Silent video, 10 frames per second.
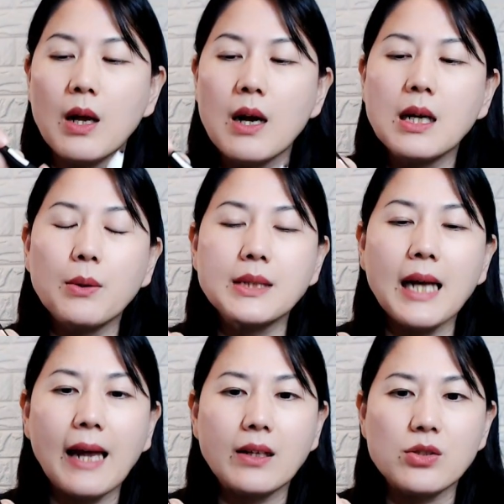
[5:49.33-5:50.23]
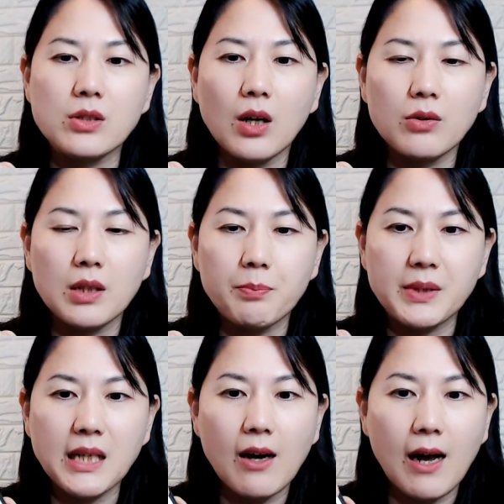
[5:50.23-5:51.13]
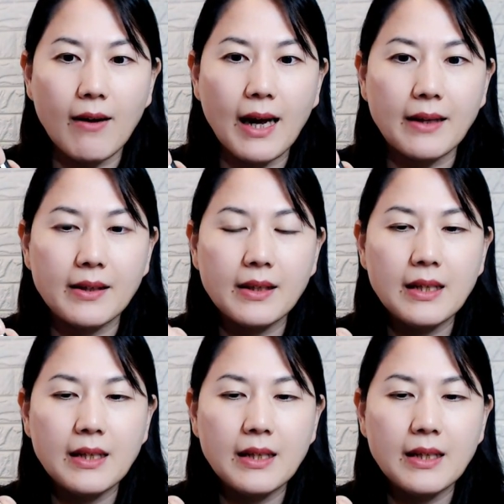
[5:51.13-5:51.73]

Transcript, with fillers: 让我在按的时候呢比较好按，